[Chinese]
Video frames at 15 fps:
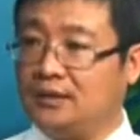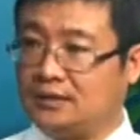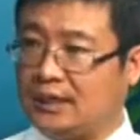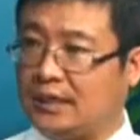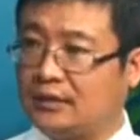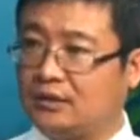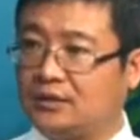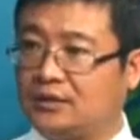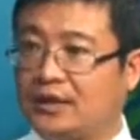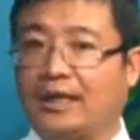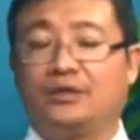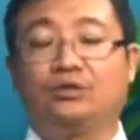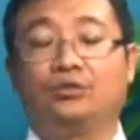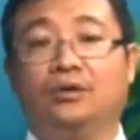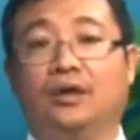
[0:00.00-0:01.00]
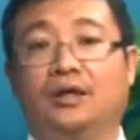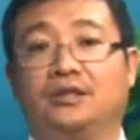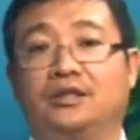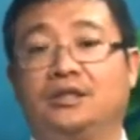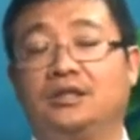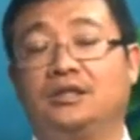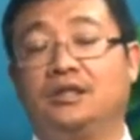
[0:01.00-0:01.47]
加加速哈，
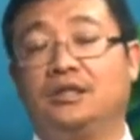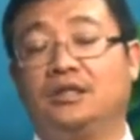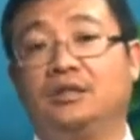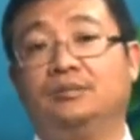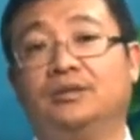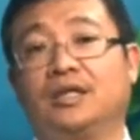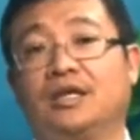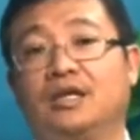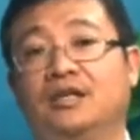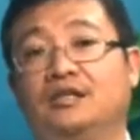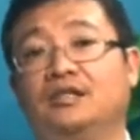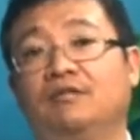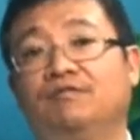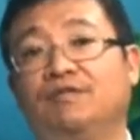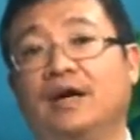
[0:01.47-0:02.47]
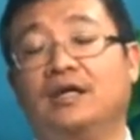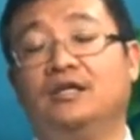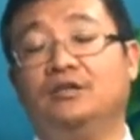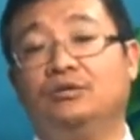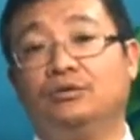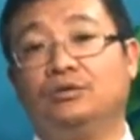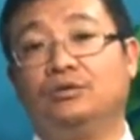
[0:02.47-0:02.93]
其实呢，基本上已经反
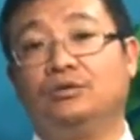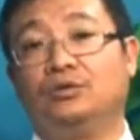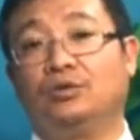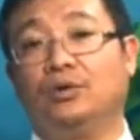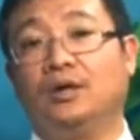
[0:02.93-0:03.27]
映出就是